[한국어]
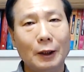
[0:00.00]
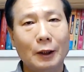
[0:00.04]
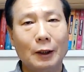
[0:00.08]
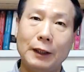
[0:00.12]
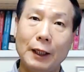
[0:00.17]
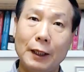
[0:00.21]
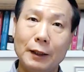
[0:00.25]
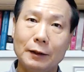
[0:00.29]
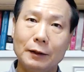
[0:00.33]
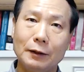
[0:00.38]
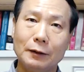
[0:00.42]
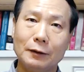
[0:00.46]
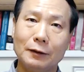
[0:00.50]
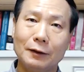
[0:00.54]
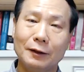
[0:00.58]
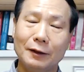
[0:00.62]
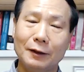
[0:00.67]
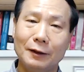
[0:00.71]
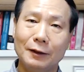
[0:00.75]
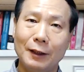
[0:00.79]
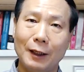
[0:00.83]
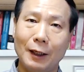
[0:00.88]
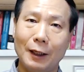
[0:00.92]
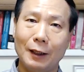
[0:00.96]
예능,
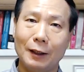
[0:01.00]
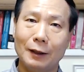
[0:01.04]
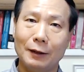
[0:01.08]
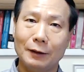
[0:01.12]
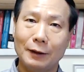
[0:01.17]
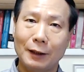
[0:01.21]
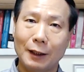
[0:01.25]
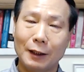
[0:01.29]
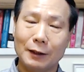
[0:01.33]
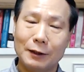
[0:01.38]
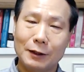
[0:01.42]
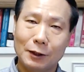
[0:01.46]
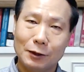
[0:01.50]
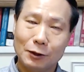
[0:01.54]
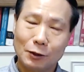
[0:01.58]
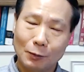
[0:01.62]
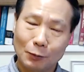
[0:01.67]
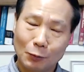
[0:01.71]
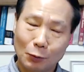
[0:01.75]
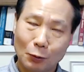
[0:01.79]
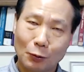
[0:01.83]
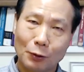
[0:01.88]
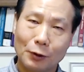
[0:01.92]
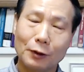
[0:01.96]
네, 내가
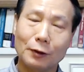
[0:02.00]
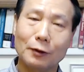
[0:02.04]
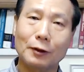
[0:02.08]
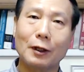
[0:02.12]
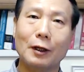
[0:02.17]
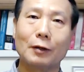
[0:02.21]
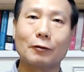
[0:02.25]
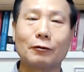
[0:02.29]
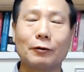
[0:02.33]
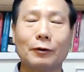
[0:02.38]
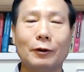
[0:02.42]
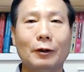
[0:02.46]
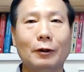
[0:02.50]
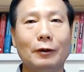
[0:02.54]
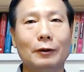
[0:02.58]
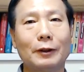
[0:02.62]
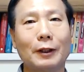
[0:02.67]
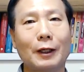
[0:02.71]
직접 놀기를 하고요.